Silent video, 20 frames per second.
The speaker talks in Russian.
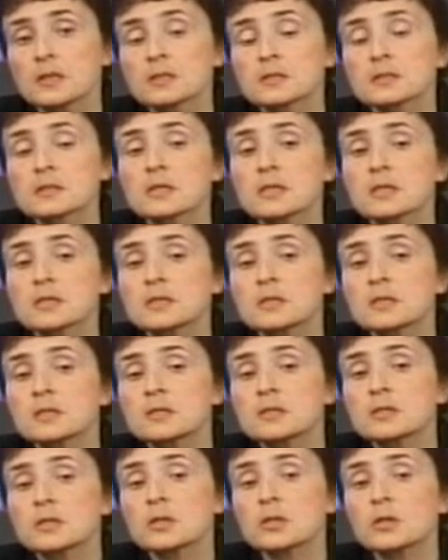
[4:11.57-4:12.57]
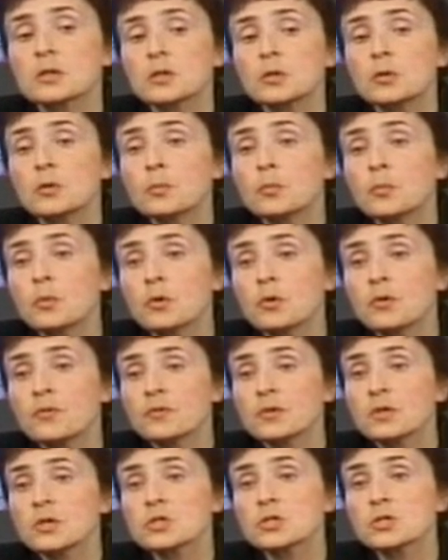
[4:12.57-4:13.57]
сказать
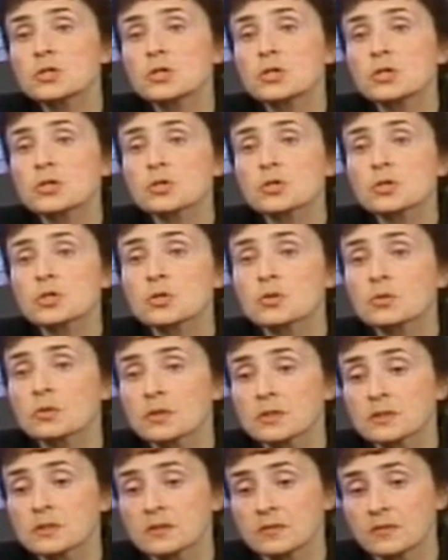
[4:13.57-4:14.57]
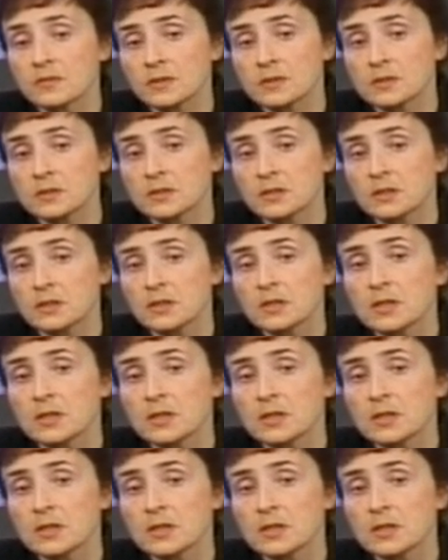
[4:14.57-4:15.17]
любовь нежнейшую на свете.